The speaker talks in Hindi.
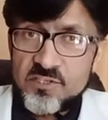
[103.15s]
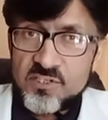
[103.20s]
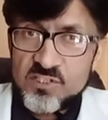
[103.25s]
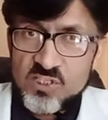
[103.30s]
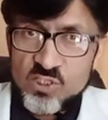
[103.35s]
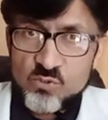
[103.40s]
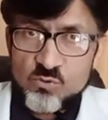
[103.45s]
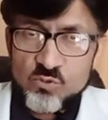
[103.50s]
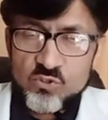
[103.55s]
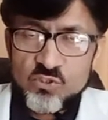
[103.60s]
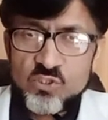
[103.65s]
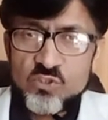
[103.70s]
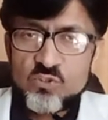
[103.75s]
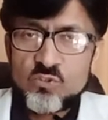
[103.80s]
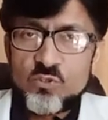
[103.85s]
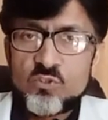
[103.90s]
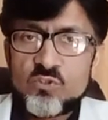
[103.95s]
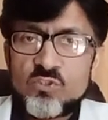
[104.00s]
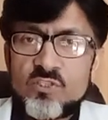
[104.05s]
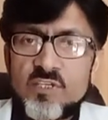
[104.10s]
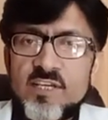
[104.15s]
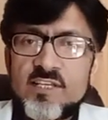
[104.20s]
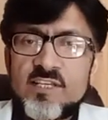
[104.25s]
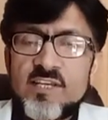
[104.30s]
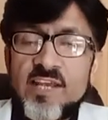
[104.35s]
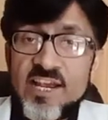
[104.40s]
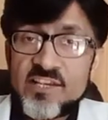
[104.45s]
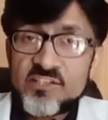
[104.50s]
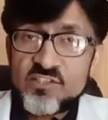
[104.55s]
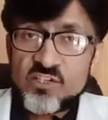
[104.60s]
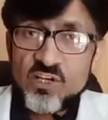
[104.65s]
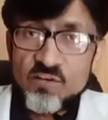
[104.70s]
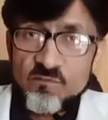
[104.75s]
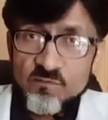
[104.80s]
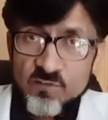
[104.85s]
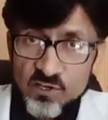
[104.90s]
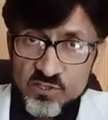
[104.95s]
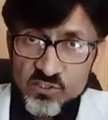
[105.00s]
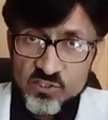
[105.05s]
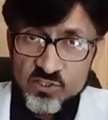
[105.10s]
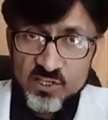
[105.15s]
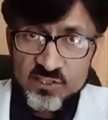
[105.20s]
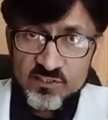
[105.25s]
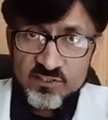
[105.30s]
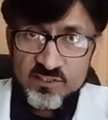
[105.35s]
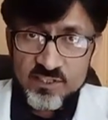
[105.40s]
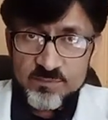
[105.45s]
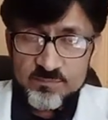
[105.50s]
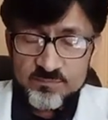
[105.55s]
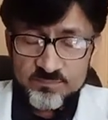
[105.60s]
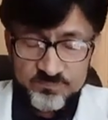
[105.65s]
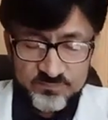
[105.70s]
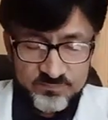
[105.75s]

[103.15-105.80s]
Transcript: की सिचुएशन जो होती है एसिड रिफ्लक्स करता है